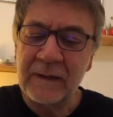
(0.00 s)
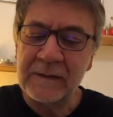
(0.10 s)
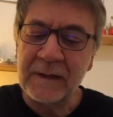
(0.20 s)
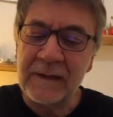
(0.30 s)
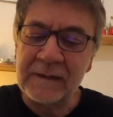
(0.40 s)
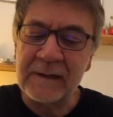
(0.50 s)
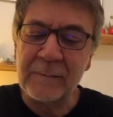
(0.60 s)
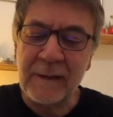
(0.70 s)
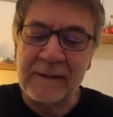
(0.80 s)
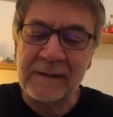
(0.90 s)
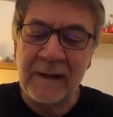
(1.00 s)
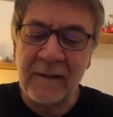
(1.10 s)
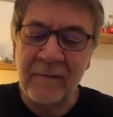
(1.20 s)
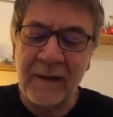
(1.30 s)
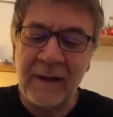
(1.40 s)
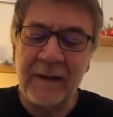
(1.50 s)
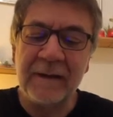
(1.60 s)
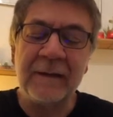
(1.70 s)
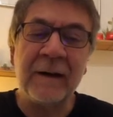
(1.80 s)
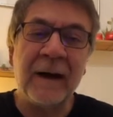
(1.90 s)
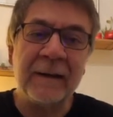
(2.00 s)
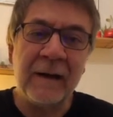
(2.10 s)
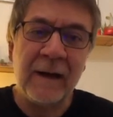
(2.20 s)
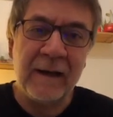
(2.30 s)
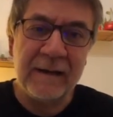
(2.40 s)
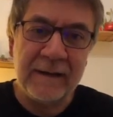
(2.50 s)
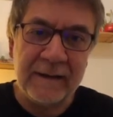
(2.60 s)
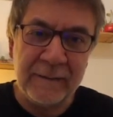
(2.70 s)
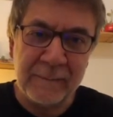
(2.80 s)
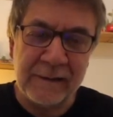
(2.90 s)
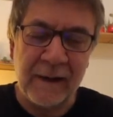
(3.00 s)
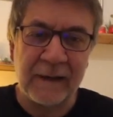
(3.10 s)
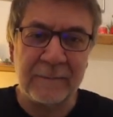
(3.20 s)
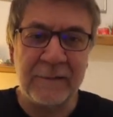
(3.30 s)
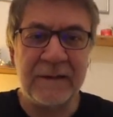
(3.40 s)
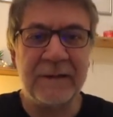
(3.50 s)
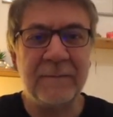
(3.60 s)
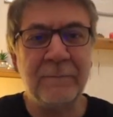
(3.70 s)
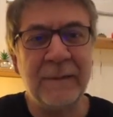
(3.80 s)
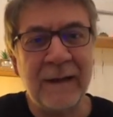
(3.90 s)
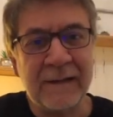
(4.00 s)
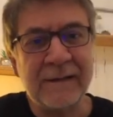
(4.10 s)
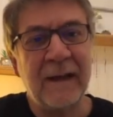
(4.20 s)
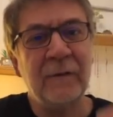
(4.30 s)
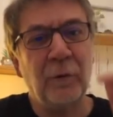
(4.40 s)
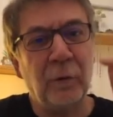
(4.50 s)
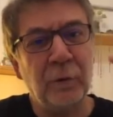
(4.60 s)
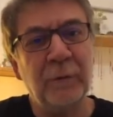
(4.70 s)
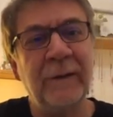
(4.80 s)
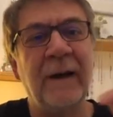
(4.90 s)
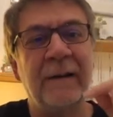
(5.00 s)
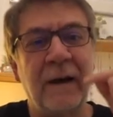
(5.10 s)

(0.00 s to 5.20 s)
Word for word: sayısız besteye ve kayda imza atmış. Birazdan onun da